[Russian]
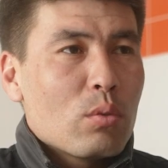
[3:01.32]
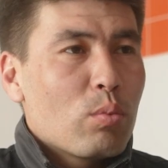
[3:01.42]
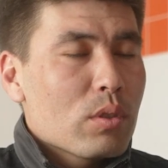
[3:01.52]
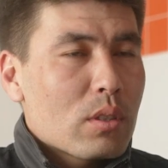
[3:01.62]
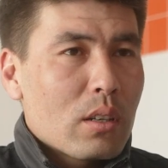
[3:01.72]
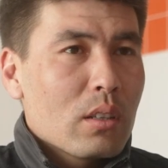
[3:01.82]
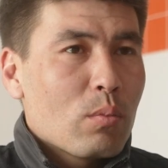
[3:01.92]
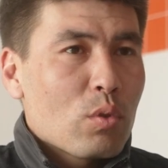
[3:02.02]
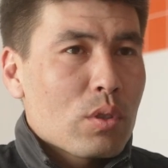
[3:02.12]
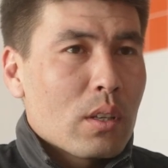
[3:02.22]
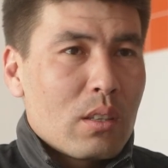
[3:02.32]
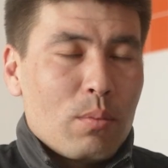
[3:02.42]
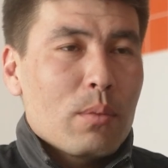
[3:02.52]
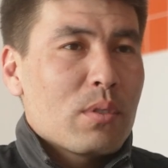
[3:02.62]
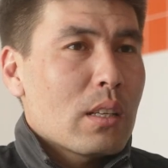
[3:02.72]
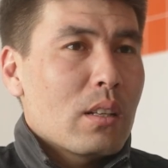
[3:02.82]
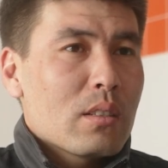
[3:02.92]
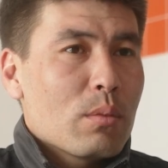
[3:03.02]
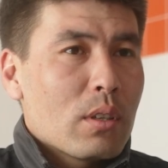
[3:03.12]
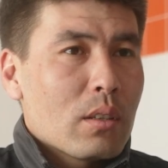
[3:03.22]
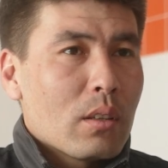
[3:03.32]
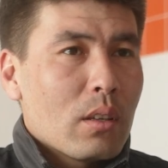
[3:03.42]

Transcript: любой стороны можно, и тебя обязательно заметят.